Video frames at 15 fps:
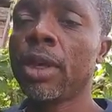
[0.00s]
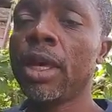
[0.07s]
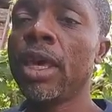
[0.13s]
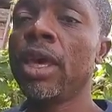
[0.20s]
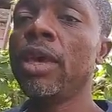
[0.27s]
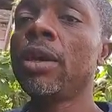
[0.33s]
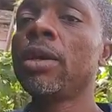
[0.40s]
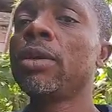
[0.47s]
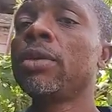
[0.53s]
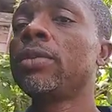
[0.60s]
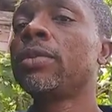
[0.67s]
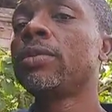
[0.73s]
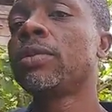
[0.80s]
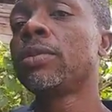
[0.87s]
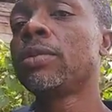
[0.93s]
Et
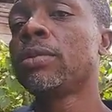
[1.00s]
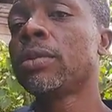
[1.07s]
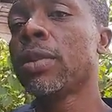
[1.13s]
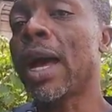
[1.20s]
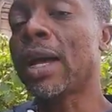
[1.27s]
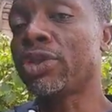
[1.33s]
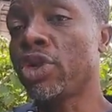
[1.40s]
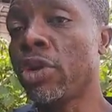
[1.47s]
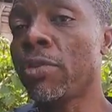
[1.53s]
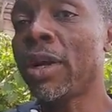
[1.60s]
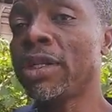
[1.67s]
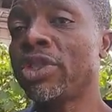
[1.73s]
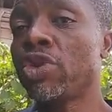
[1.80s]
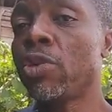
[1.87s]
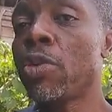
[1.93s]

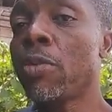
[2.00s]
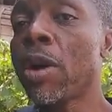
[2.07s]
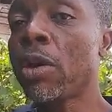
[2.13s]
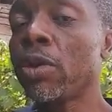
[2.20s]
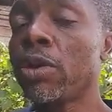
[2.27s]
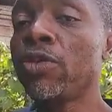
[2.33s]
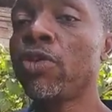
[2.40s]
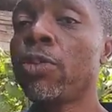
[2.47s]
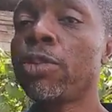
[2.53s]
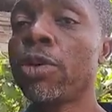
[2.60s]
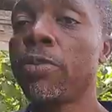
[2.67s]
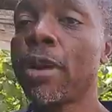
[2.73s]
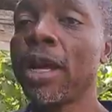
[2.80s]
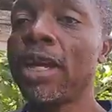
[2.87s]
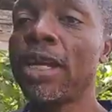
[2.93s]
actuellement, c'est le moment où il faut
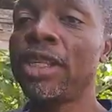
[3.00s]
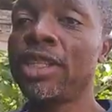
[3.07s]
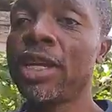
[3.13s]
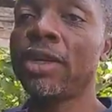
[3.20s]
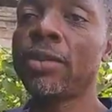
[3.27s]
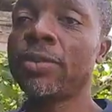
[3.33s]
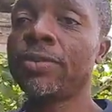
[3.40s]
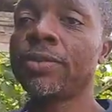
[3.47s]
préparer les champs.